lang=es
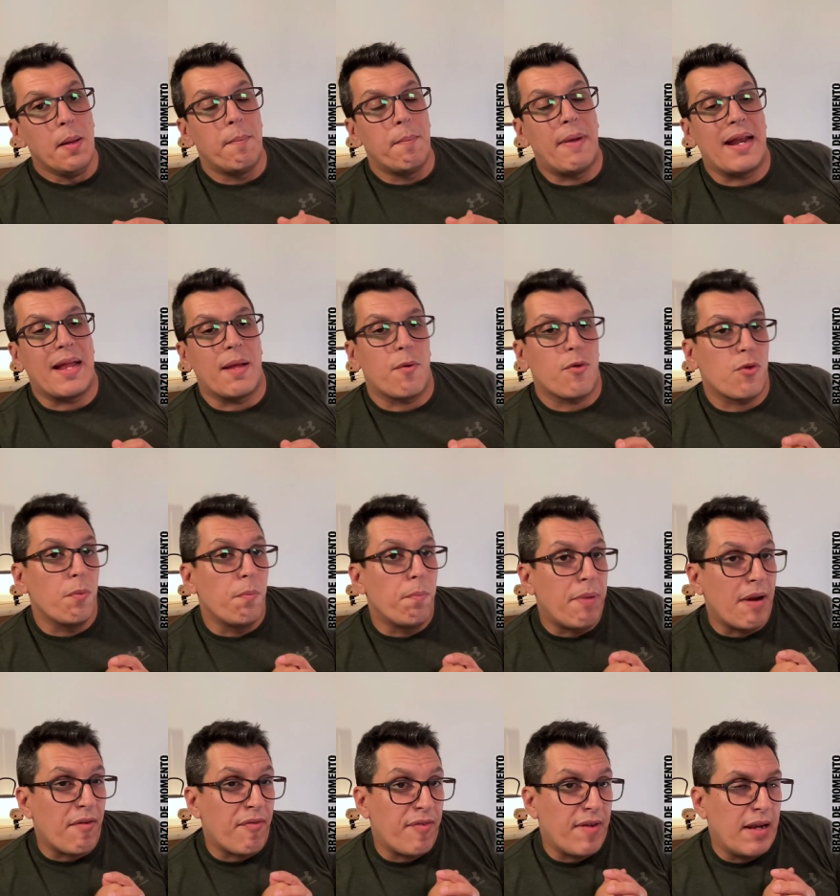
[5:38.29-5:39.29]
veríamos un
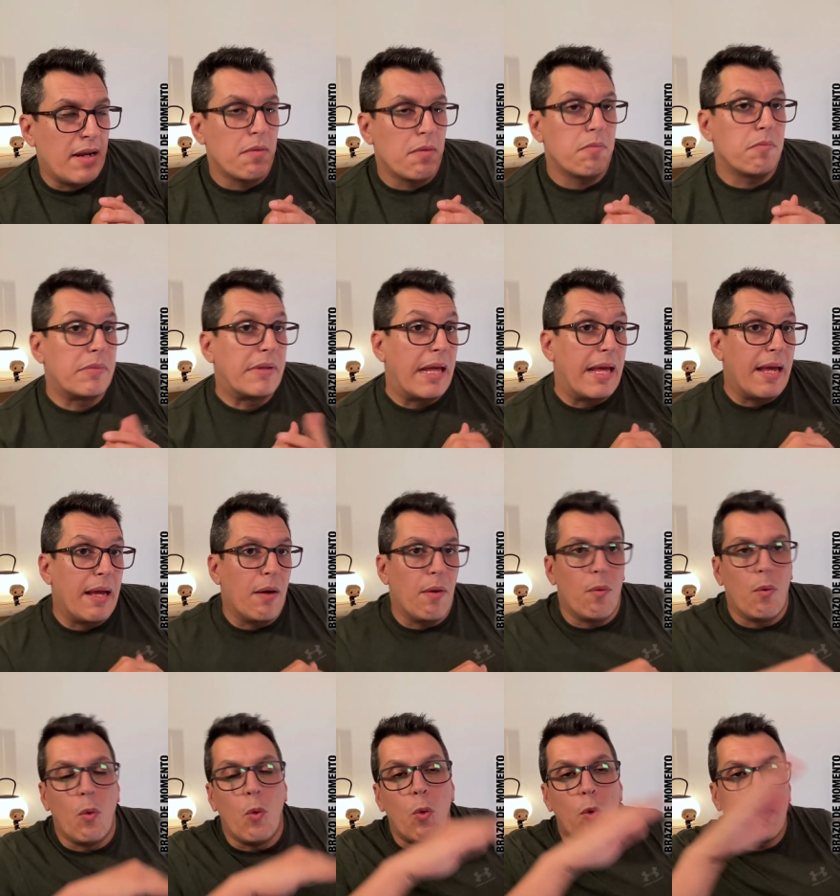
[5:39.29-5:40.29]
perfil de
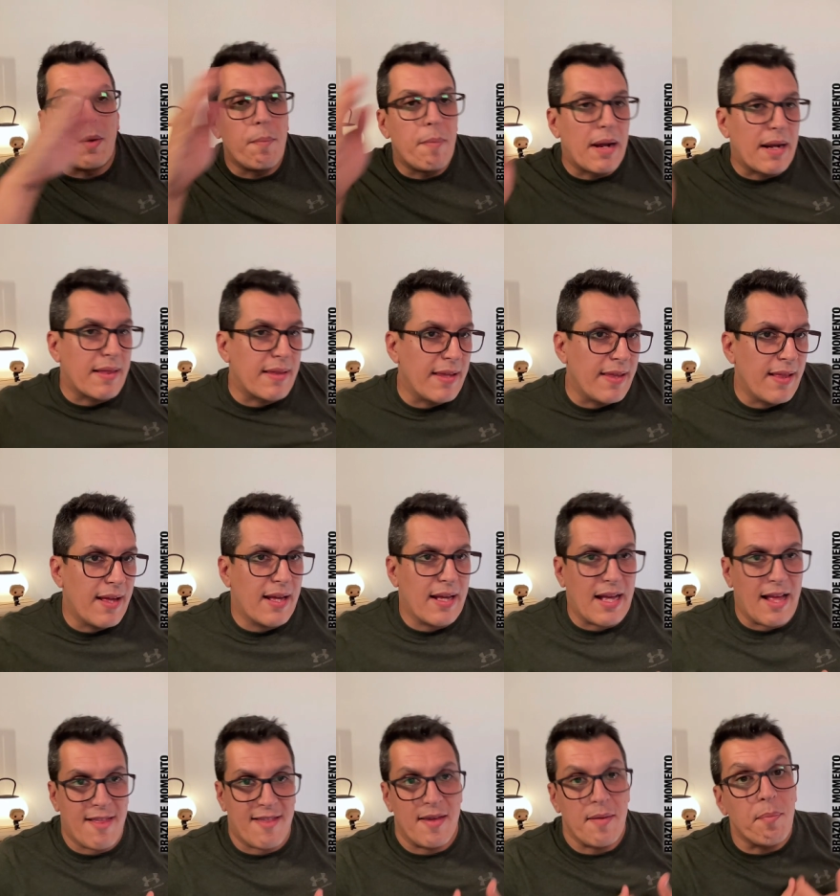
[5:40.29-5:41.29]
U invertida
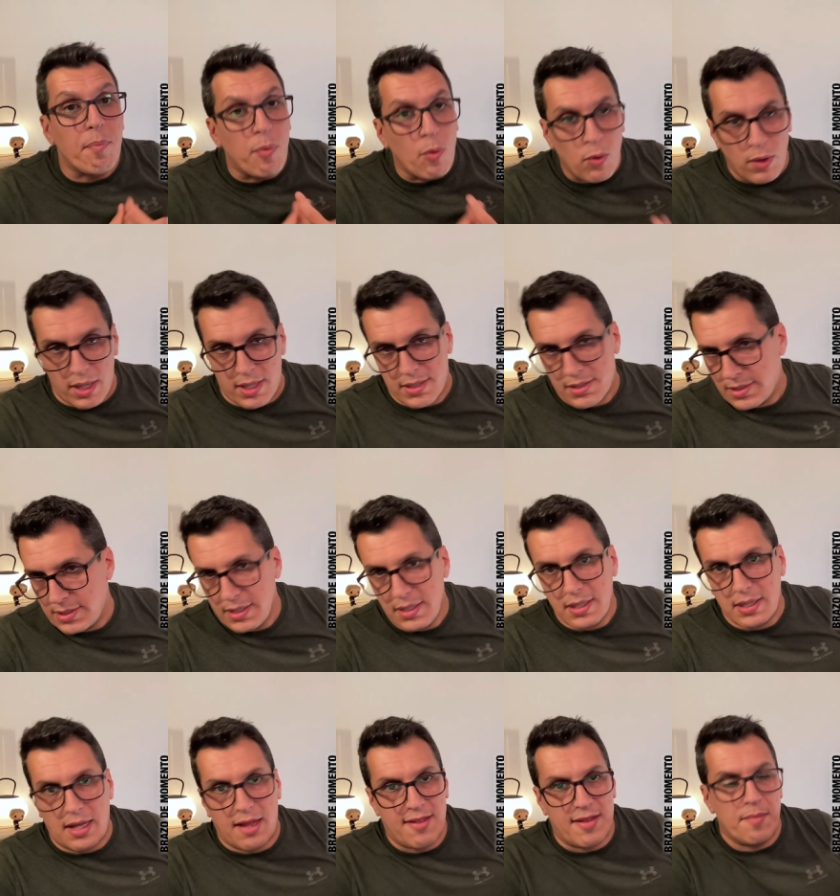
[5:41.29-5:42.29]
casi pura,
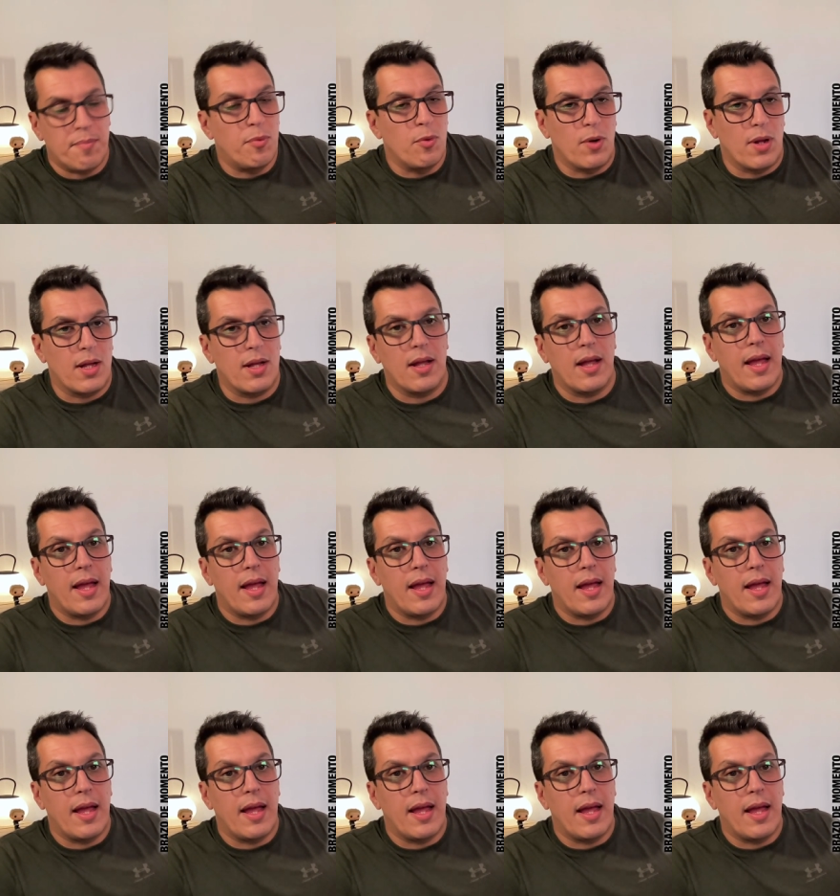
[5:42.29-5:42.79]
¿sí? Casi pura.